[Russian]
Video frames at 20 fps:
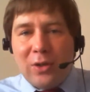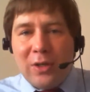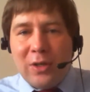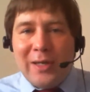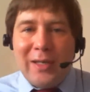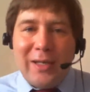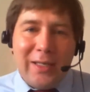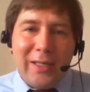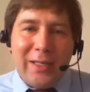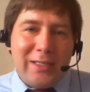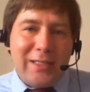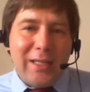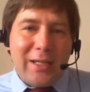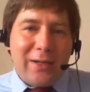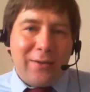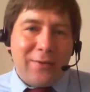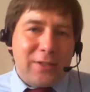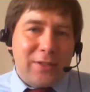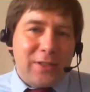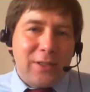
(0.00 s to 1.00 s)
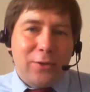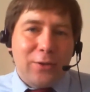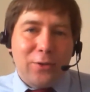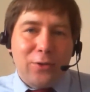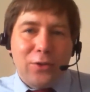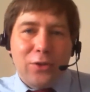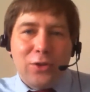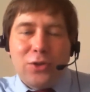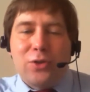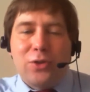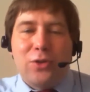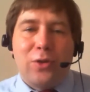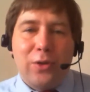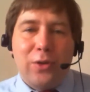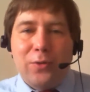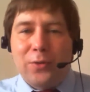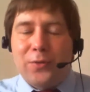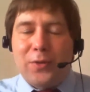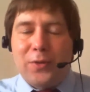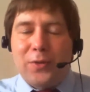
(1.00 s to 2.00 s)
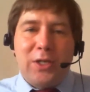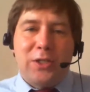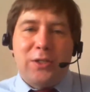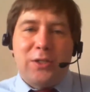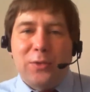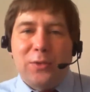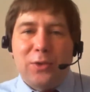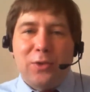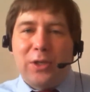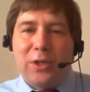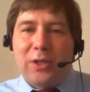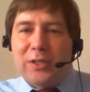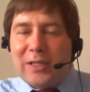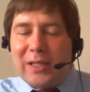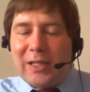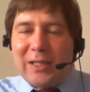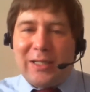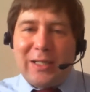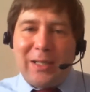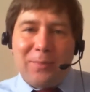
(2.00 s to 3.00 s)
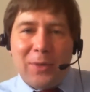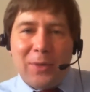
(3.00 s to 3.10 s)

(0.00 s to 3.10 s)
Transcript: и сервис не то не все. И вот в конечном итоге стартап